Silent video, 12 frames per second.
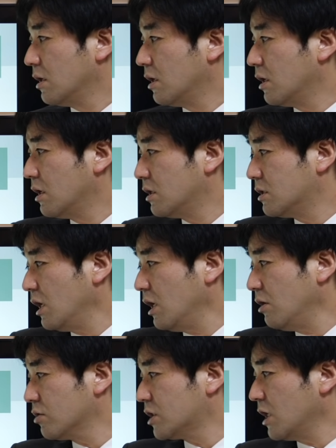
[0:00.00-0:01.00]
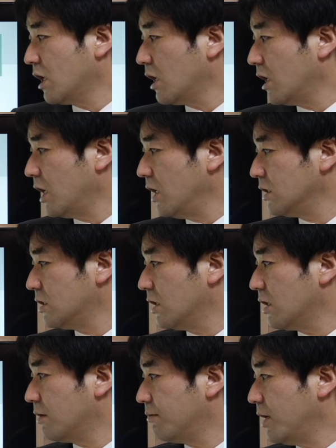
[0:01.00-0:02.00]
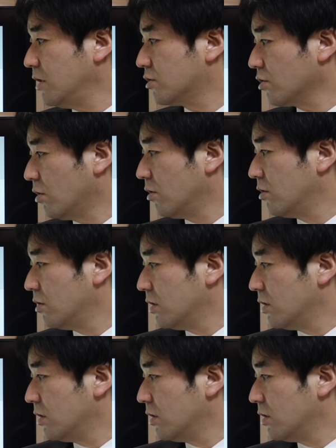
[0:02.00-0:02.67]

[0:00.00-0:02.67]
えー、税の支払い延期や免除、